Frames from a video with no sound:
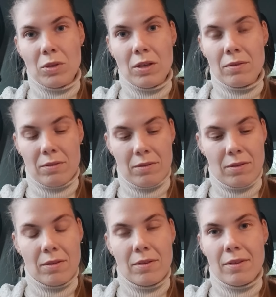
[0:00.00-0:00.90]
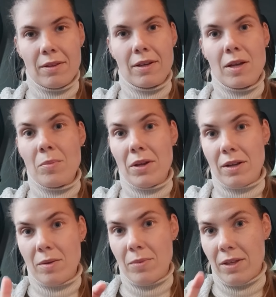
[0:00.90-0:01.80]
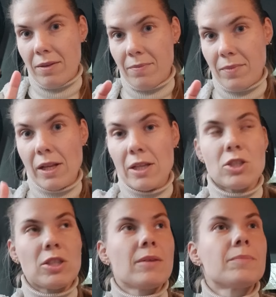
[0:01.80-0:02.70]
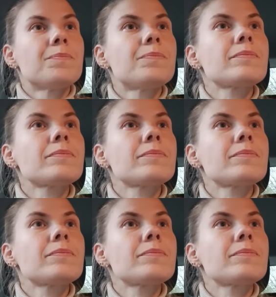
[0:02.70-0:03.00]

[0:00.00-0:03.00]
у меня такая марка моя личная.